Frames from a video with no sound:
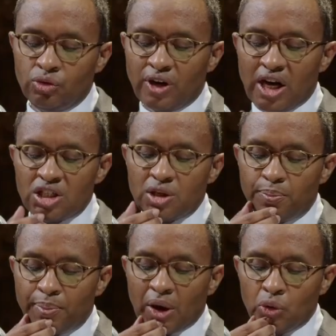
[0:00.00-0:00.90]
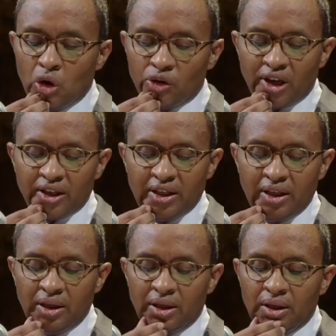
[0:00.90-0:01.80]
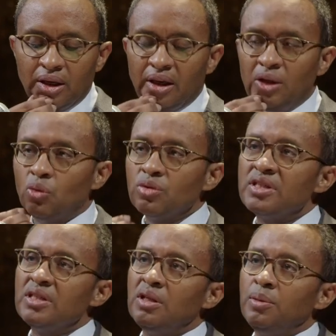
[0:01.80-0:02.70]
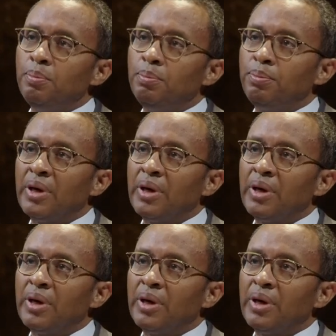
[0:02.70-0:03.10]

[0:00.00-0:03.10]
d'ouvrages parus l'an dernier et dont c'est